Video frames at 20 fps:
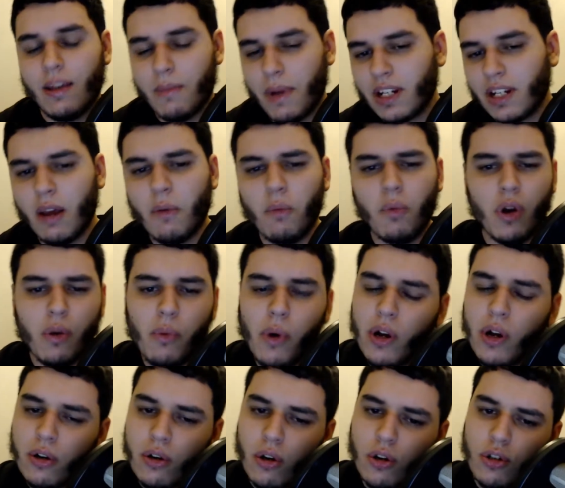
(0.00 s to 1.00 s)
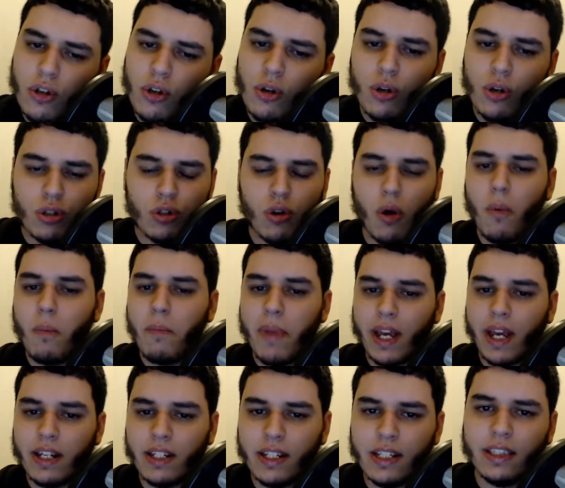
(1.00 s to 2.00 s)
hay muy buen rollo, son
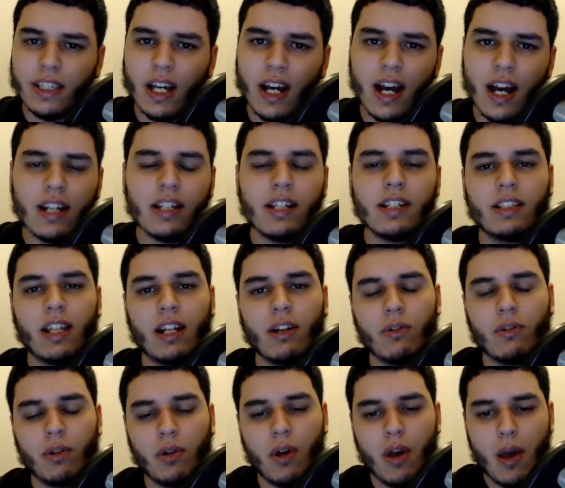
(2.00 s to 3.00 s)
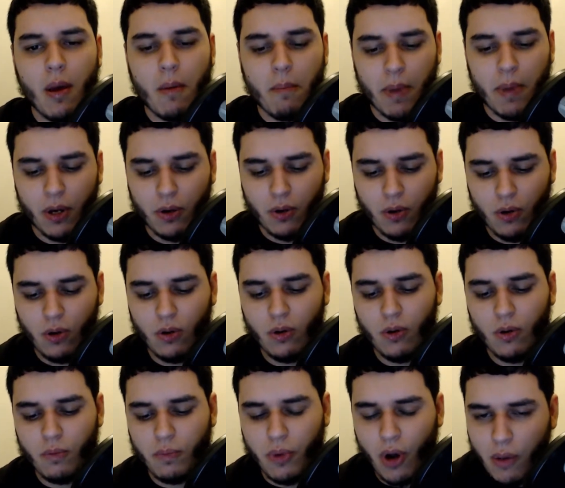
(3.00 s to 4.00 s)
pequeñitas, están
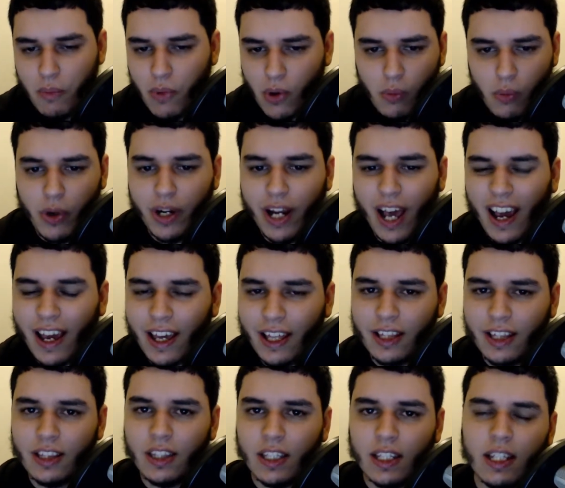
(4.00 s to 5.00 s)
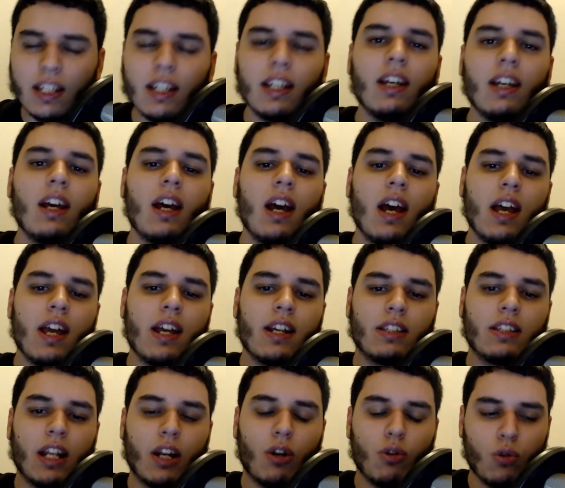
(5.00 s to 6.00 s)
pero, pero hay muy buena gente,
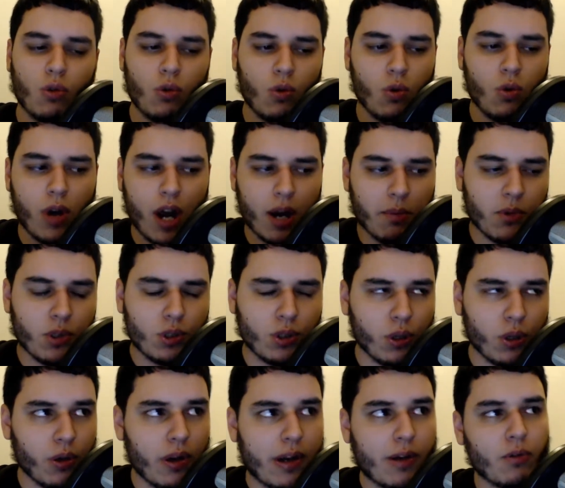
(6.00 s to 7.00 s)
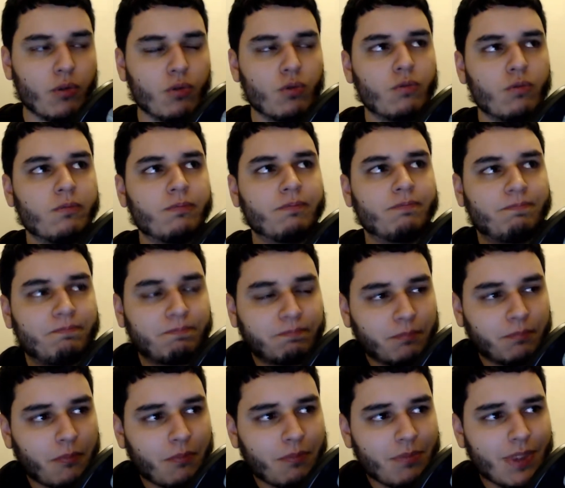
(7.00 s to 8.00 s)
están en un lugar muy chulo, en un,
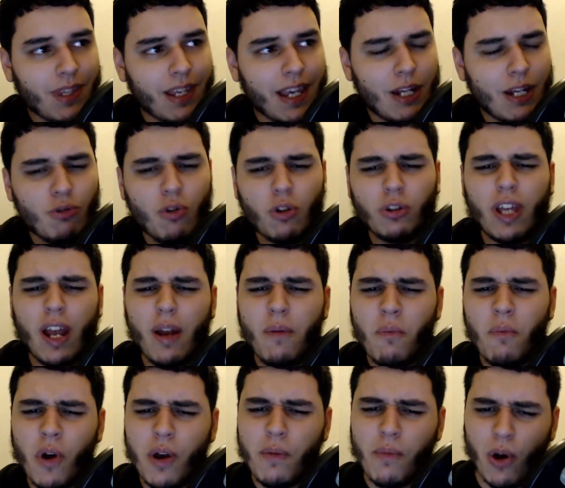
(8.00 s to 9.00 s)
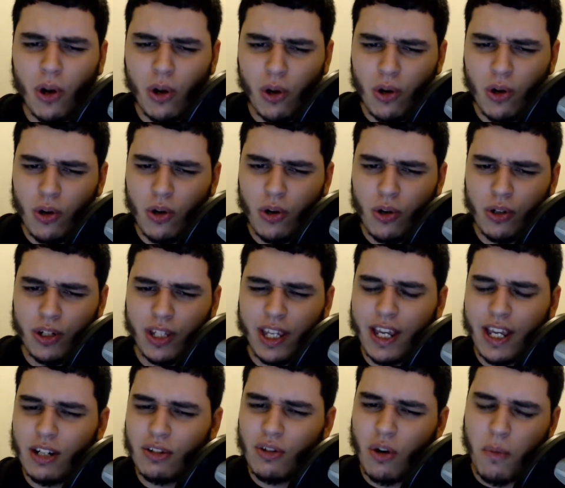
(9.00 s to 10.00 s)
en un hotel muy molón, que
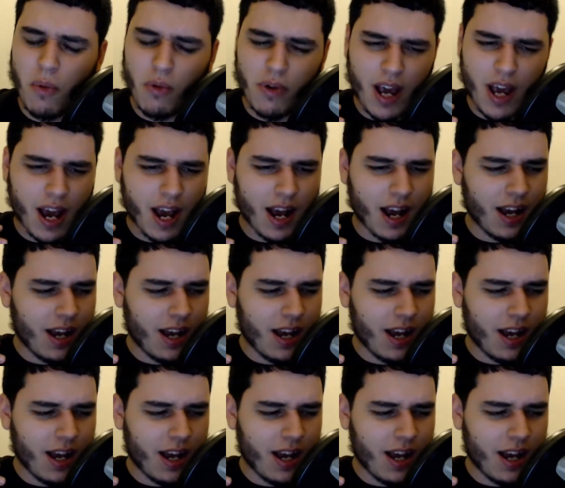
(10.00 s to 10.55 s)
es como una